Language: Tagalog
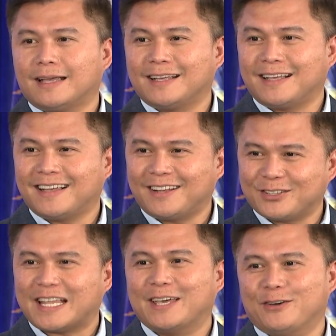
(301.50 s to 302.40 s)
uh,
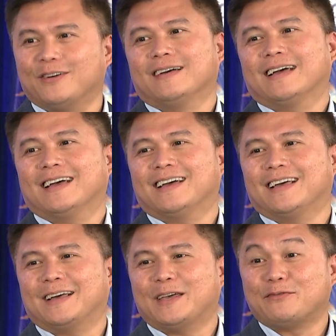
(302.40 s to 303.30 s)
ano tayo, uh,
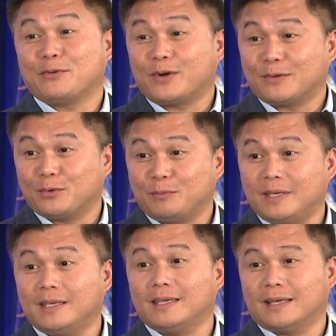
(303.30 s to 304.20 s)
everyone would
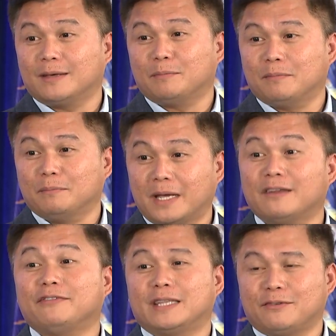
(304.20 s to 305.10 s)
be uh,
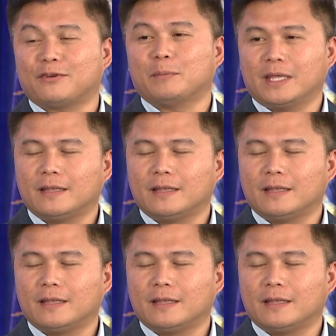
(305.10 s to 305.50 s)
benefiting from it.